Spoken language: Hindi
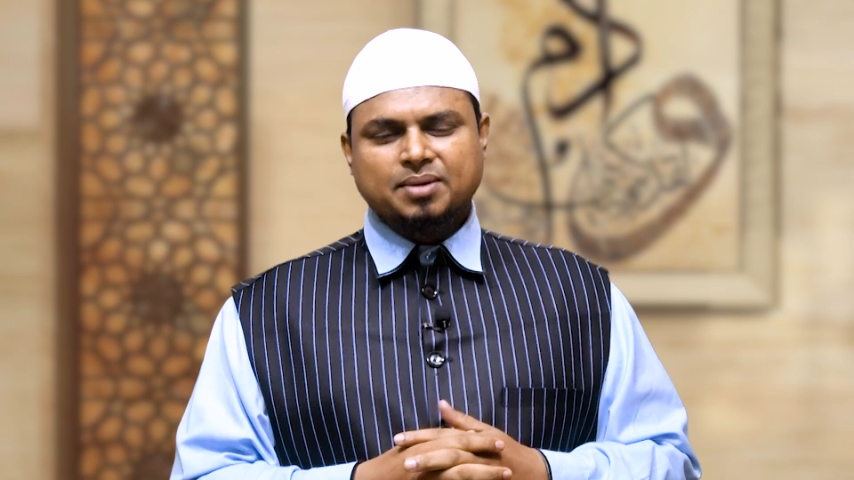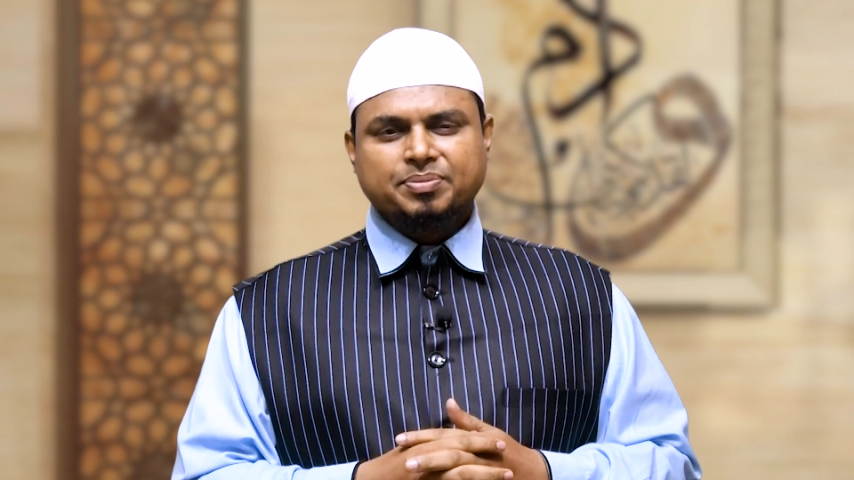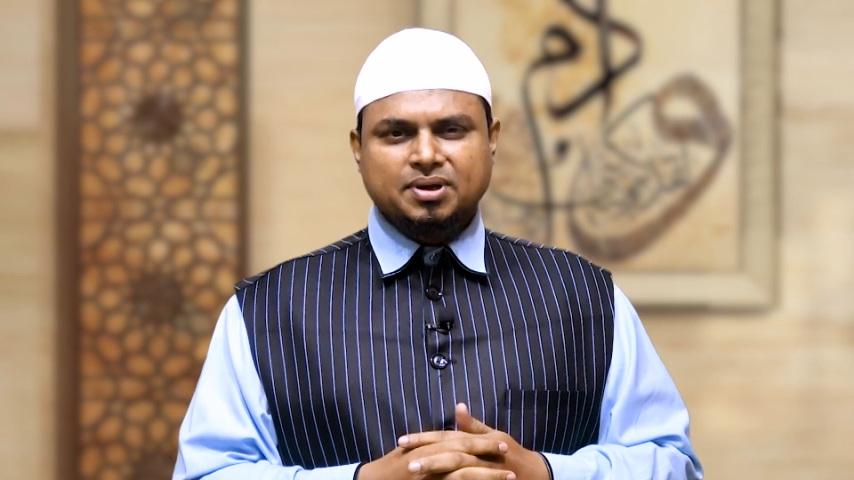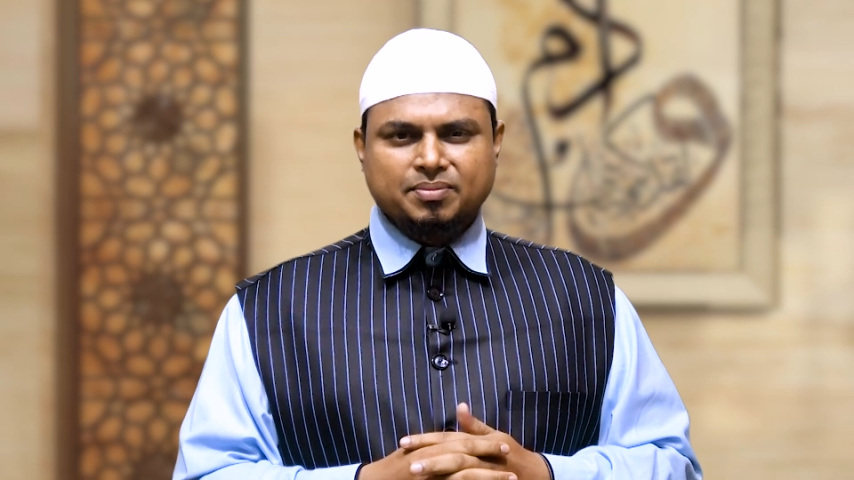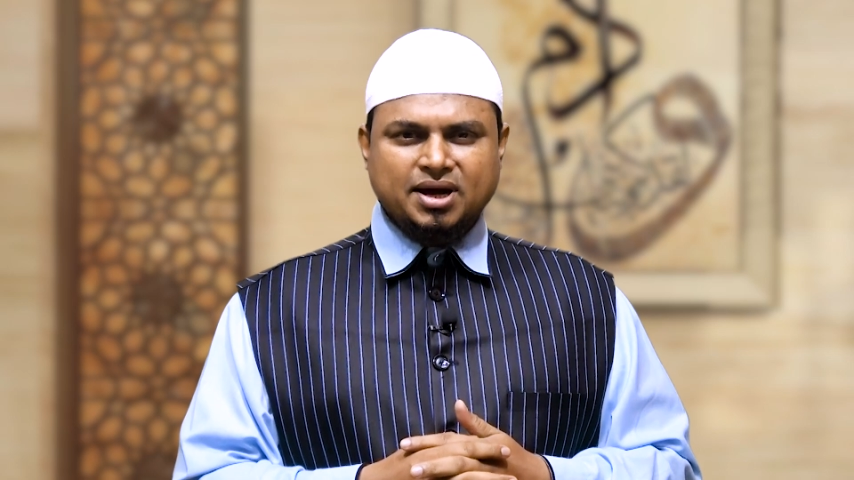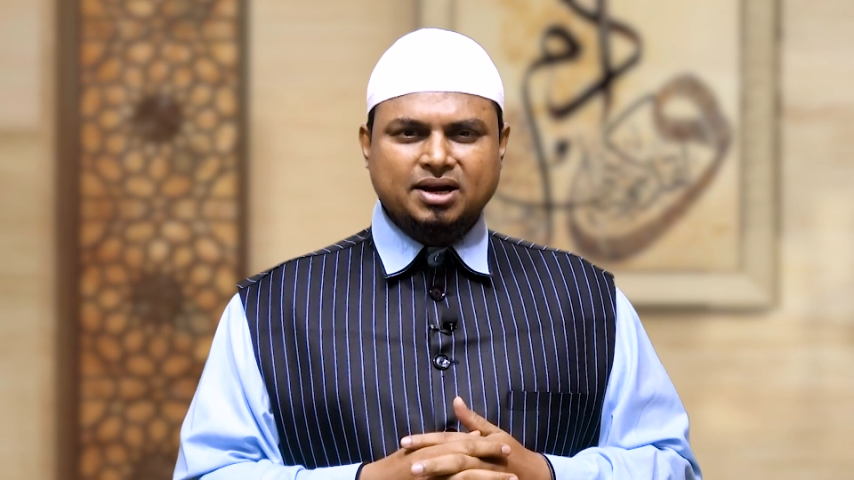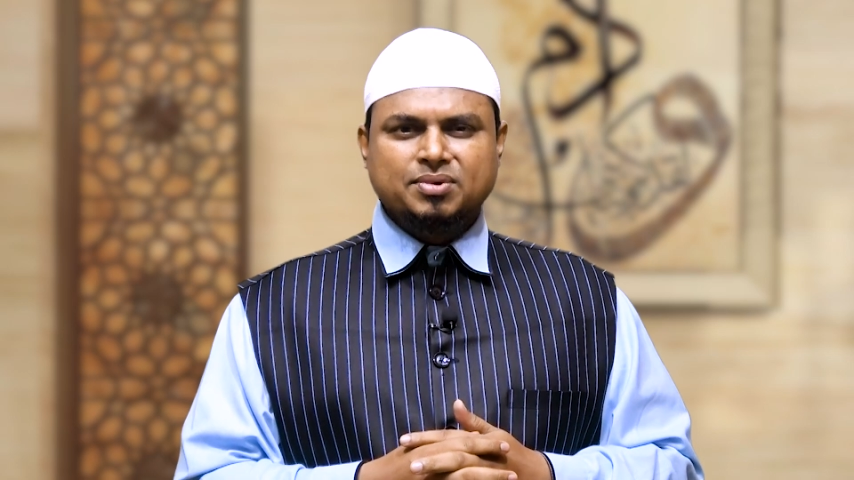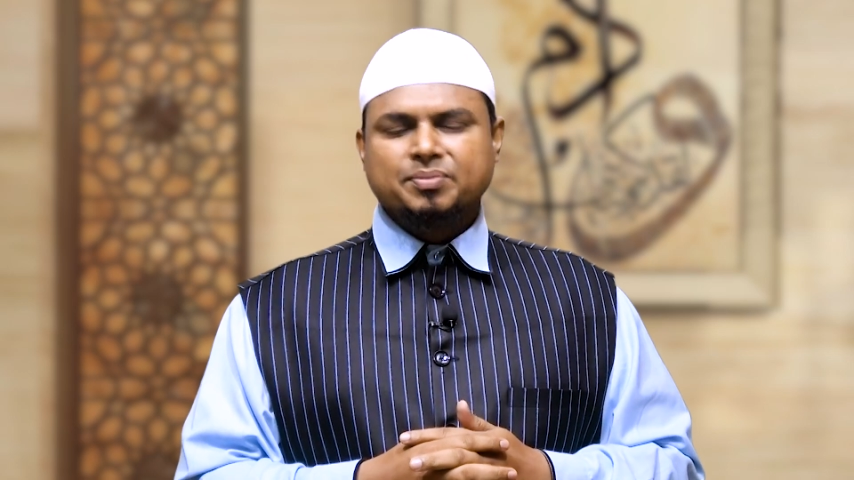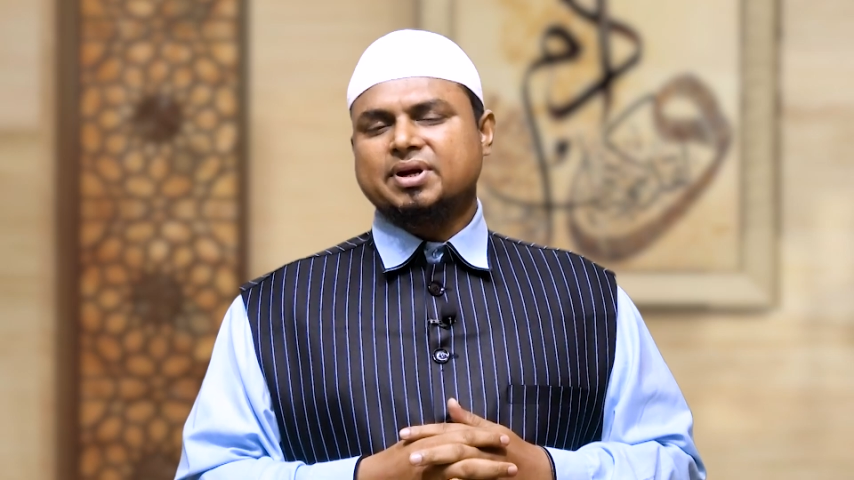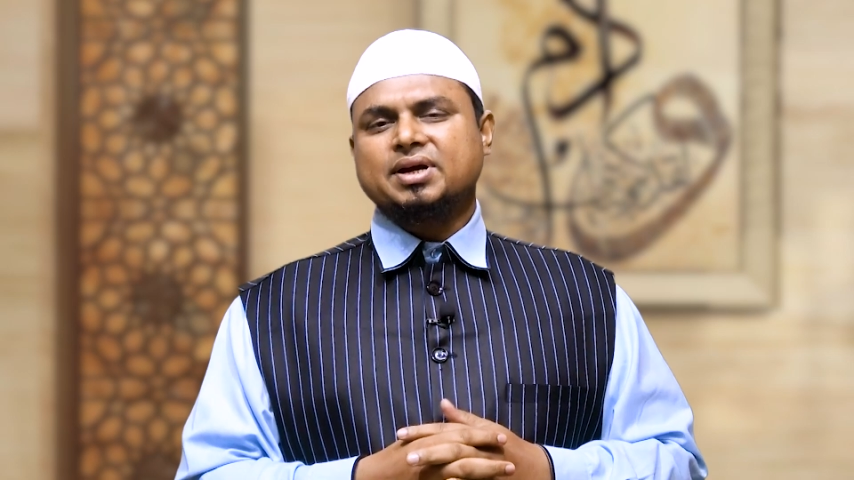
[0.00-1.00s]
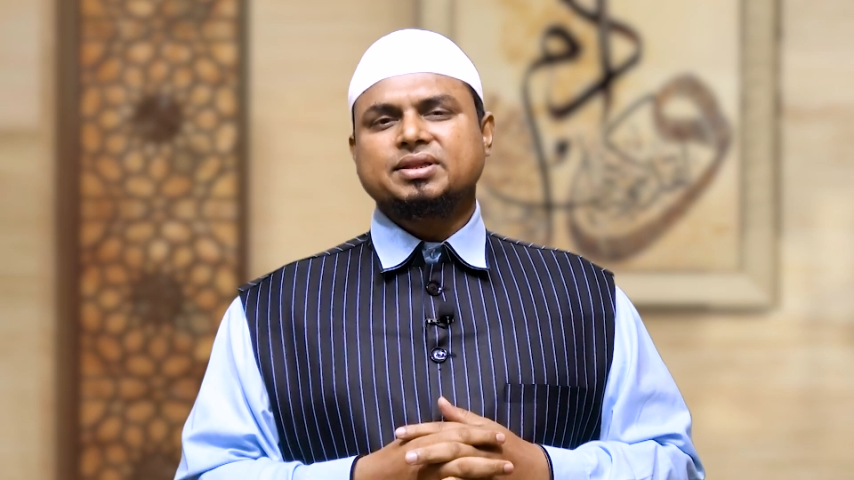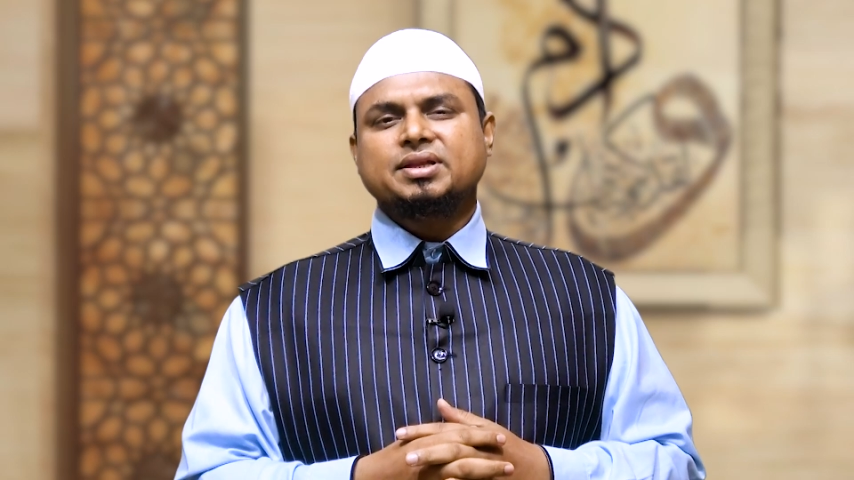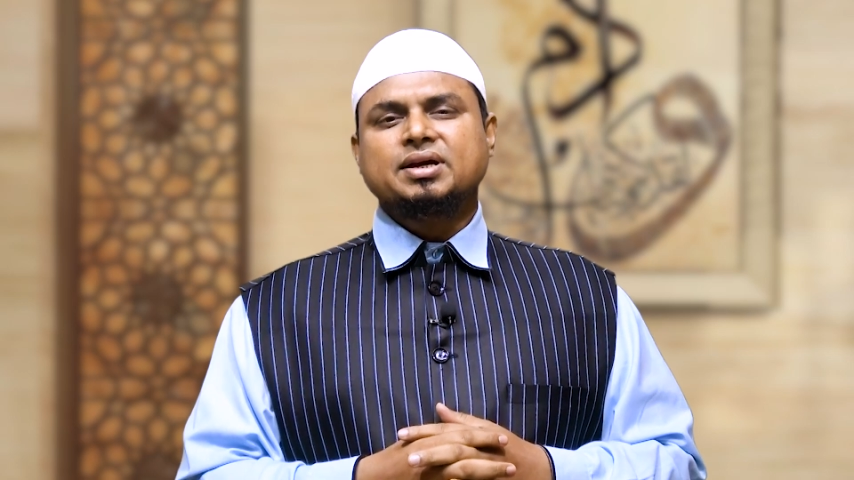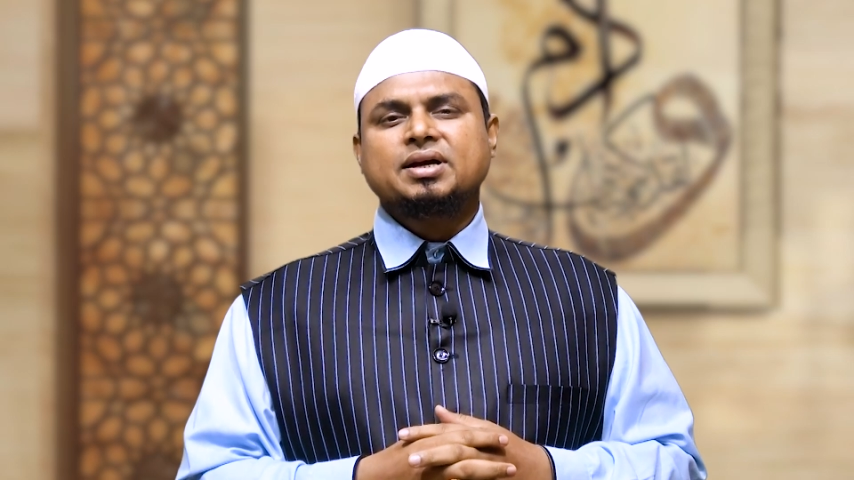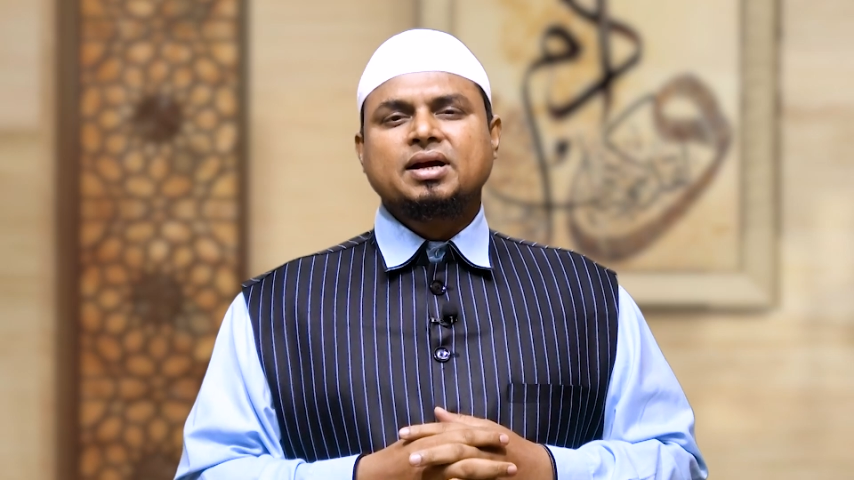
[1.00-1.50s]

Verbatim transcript: आपके माल में बरकत दे